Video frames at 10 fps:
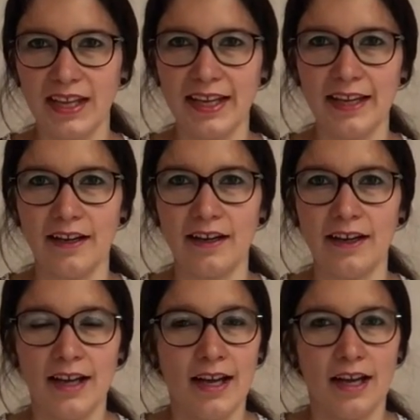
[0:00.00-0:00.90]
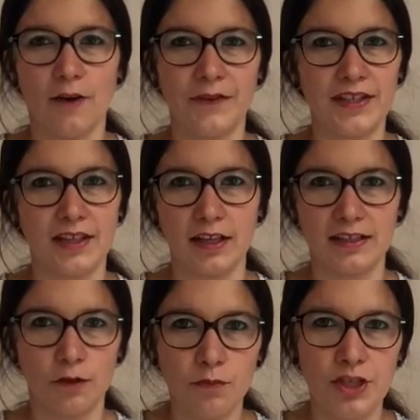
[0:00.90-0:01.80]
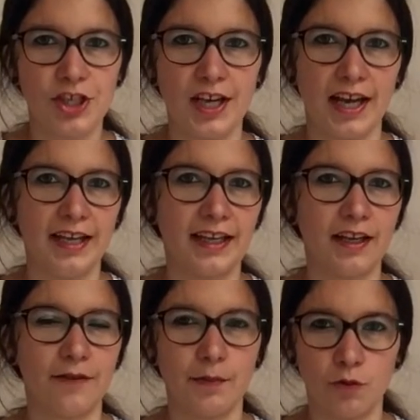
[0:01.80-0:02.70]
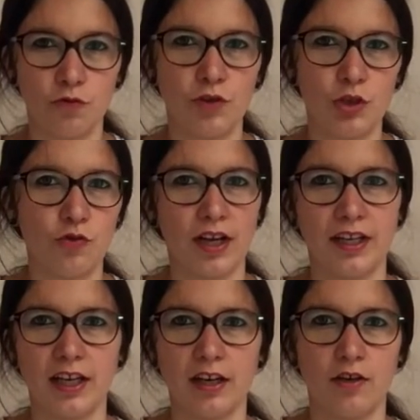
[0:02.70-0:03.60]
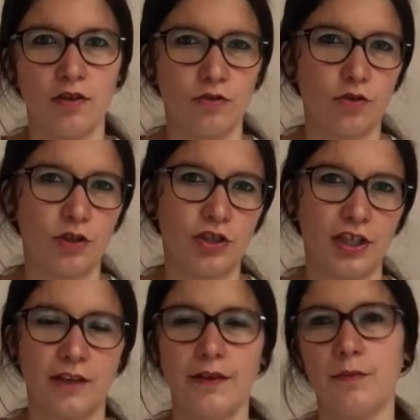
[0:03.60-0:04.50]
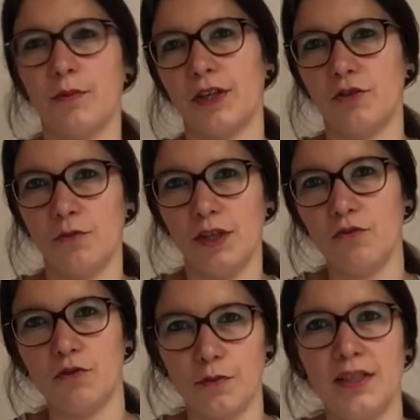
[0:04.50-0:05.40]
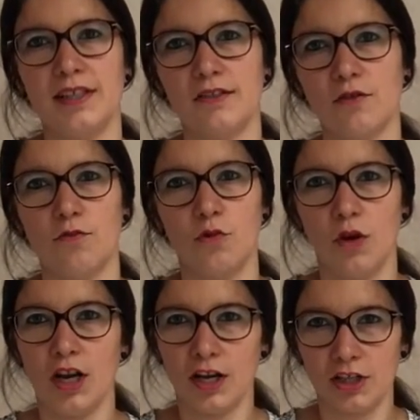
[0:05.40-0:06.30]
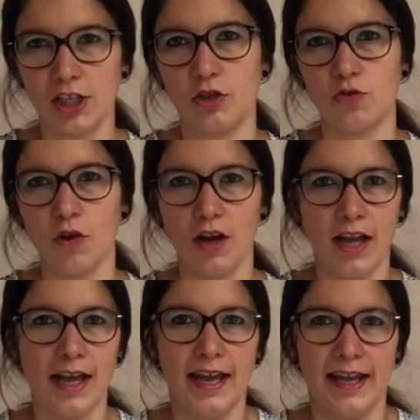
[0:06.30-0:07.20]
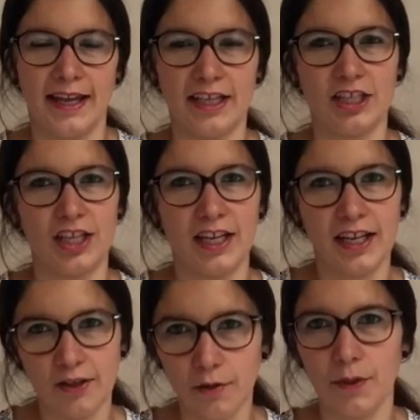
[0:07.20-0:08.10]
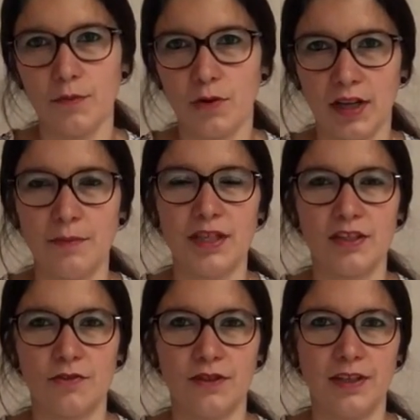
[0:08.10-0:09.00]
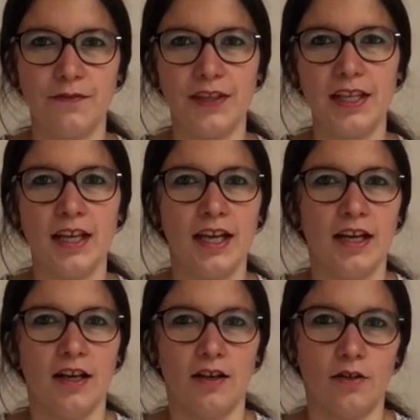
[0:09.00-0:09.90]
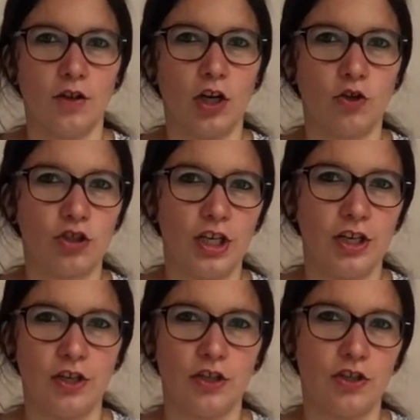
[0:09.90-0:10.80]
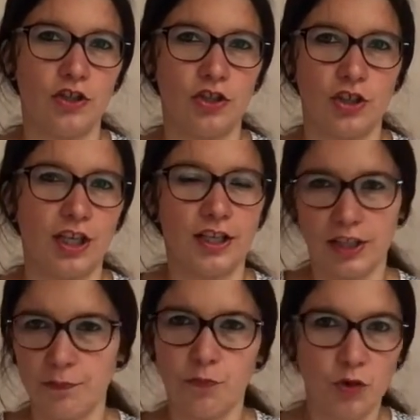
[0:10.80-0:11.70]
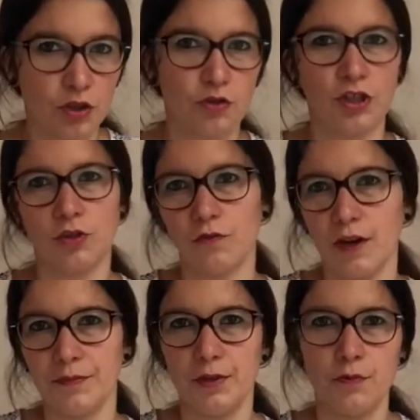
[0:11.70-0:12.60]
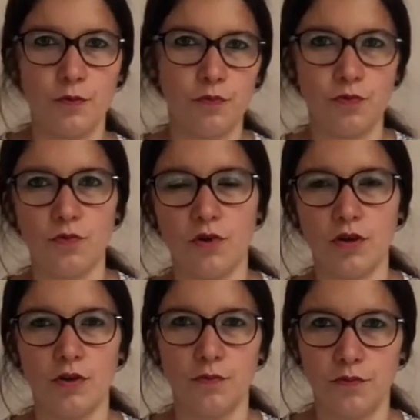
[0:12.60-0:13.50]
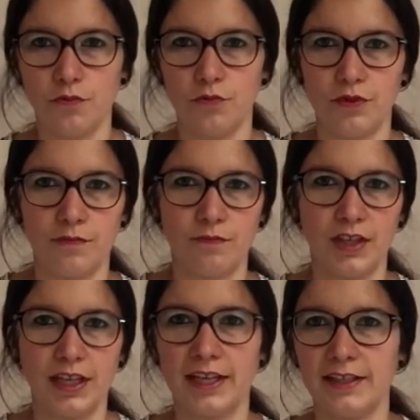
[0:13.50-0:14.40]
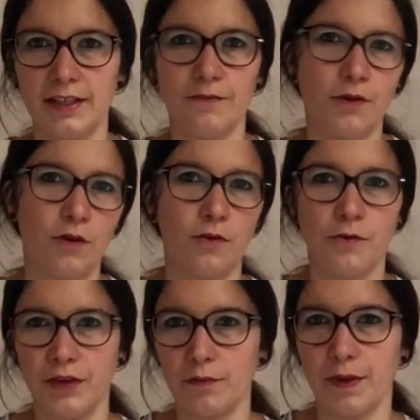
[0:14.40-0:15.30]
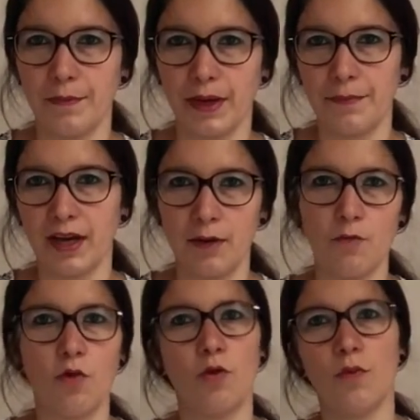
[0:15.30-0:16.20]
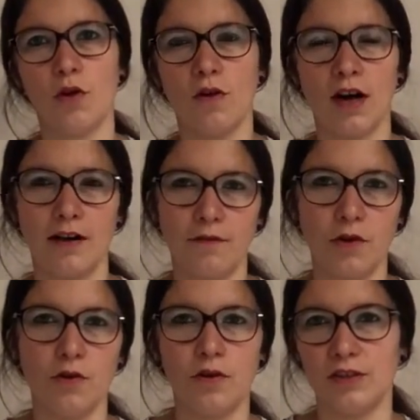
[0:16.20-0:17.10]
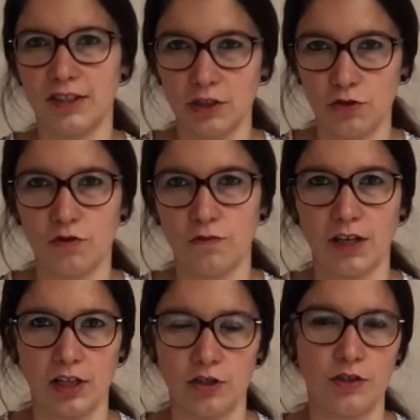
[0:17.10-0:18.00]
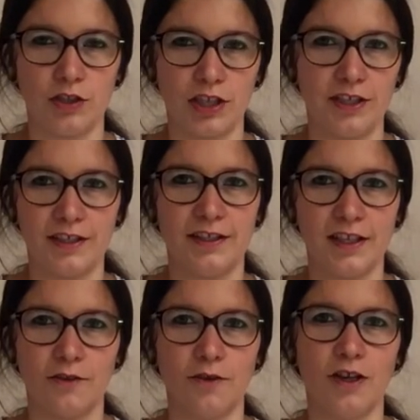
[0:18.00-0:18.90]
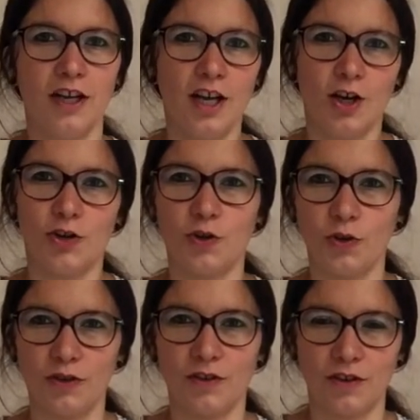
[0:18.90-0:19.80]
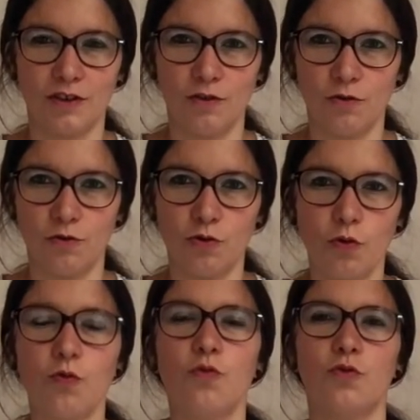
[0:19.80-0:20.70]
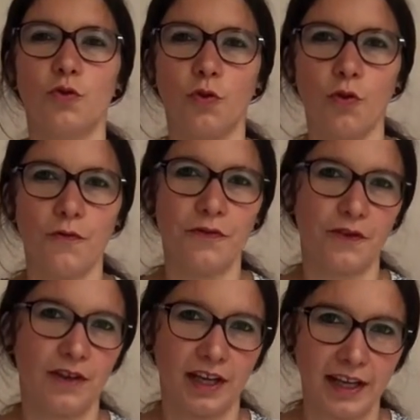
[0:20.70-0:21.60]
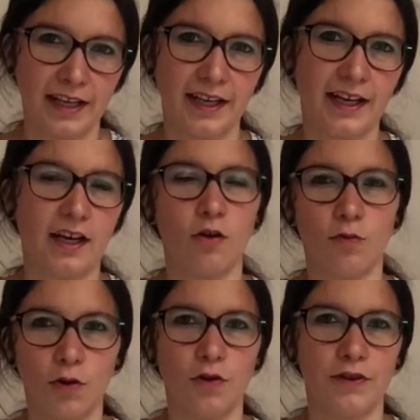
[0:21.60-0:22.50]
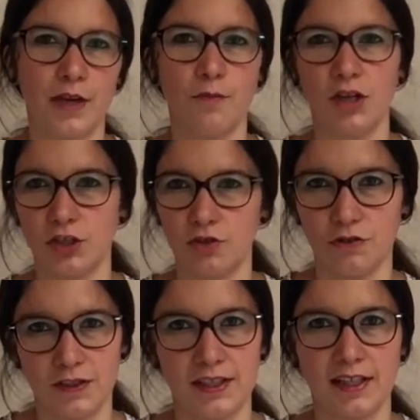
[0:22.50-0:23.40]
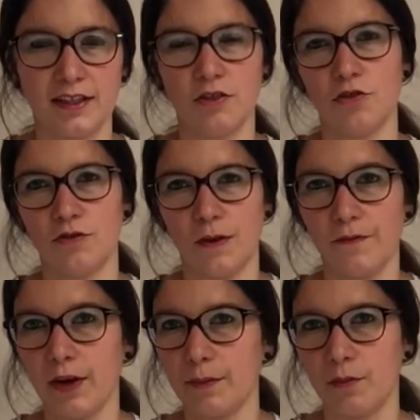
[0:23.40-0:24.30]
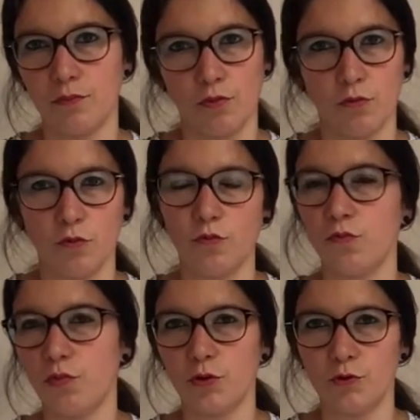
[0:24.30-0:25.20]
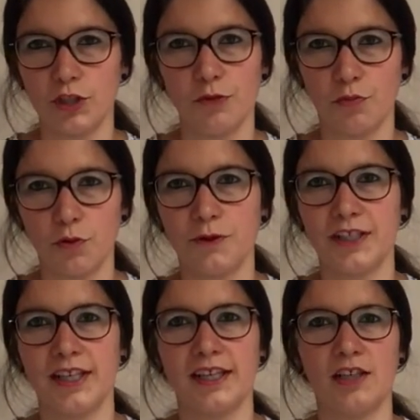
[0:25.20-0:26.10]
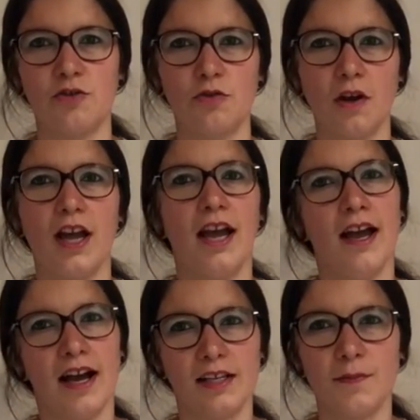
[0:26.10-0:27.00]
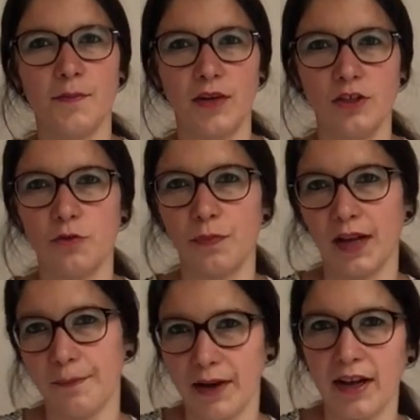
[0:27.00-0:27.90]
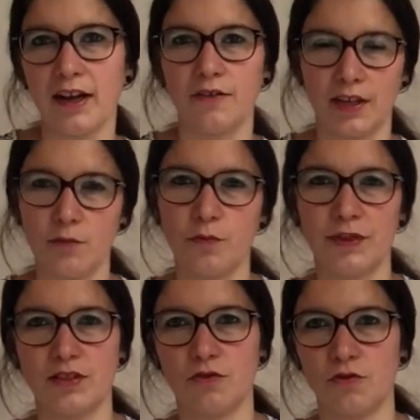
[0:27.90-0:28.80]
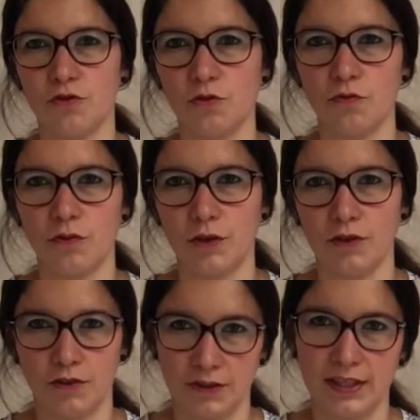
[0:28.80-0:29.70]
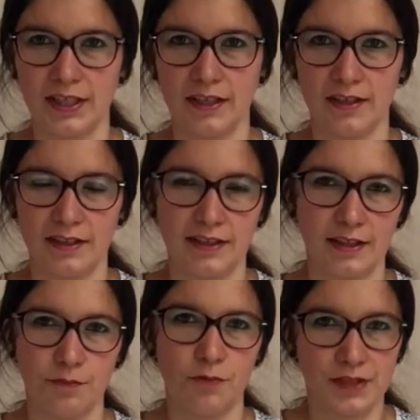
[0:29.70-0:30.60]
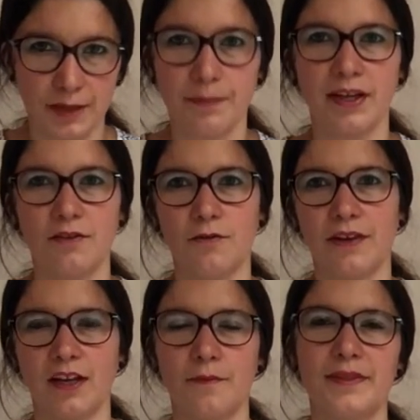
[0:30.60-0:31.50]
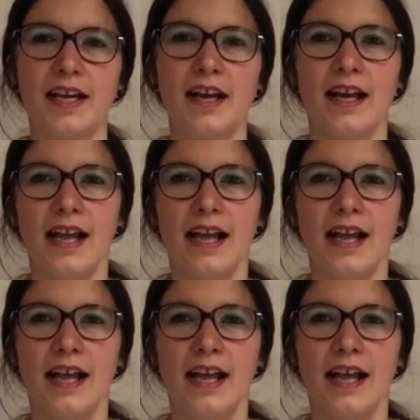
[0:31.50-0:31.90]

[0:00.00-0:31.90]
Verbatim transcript: Et, en fait, ça, ça obligeait à écrire vraiment tous les jours, à écrire, je crois que j'écrivais à peu près 2000 ou 2500 mots chaque jour. Et j'ai énormément aimé ce défi. Euh, alors il y a des points que j'ai trouvé un petit peu plus, euh, plus négatifs, hein. le fait de ne pas préparer mon roman avant. Euh, si je voilà, j'ai décidé que le jour où je réécrirai un roman en un mois suis certaine que je vais le faire ben, pour mon prochain projet d'écriture, à ce moment-là je préparerai en amont parce que je trouve que c'est plus sympa de faire comme ça.